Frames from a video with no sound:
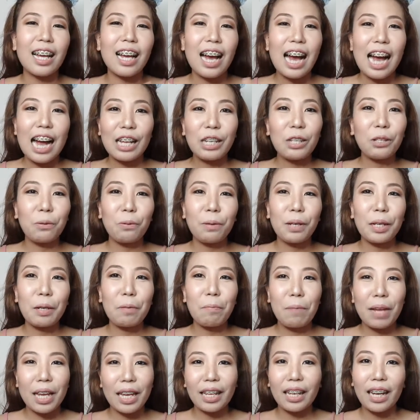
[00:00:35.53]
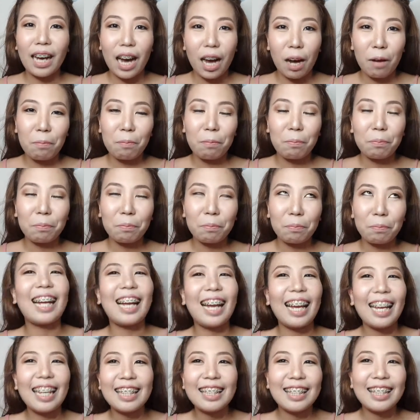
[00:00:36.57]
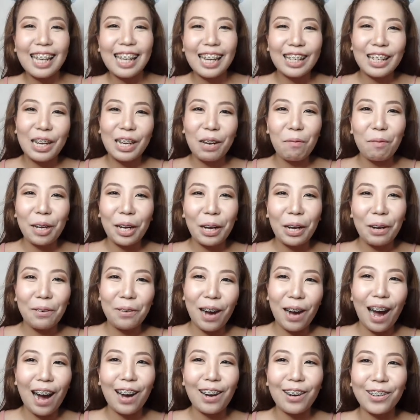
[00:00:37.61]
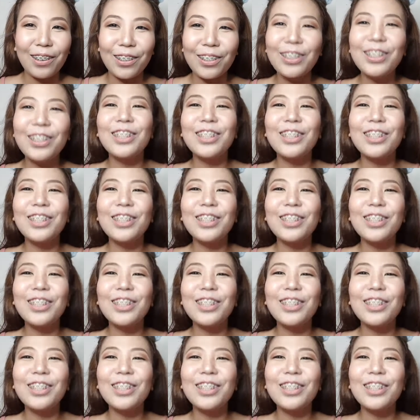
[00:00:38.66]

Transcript: Halloween makeup and sana magawa ko.